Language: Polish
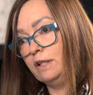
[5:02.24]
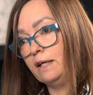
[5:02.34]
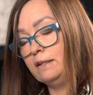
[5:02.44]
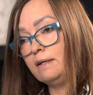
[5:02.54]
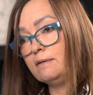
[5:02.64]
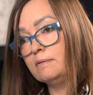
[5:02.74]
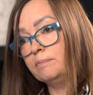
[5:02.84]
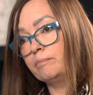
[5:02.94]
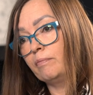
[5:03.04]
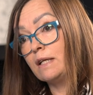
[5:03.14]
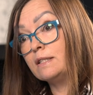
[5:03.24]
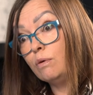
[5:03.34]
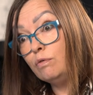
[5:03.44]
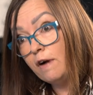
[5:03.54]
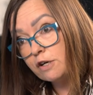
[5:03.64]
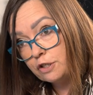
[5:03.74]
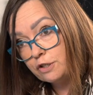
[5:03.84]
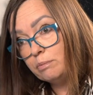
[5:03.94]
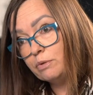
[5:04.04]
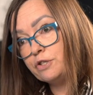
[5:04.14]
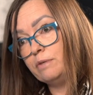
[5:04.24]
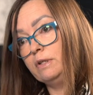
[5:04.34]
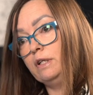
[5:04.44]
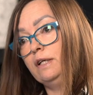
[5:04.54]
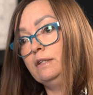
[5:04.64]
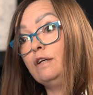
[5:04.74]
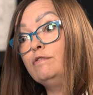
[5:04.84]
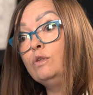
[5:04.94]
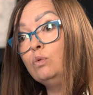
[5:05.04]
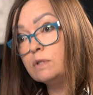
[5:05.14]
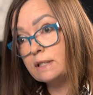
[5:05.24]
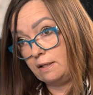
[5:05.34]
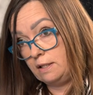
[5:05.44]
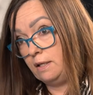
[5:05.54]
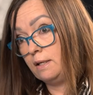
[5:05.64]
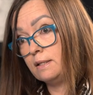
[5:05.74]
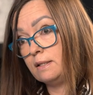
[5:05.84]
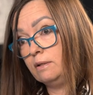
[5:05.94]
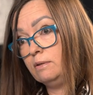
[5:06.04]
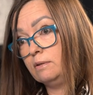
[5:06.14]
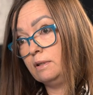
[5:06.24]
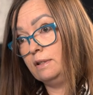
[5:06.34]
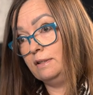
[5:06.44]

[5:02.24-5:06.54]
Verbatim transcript: klienta, zauważyć te potrzeby klienta, wyłuskać je z, tego,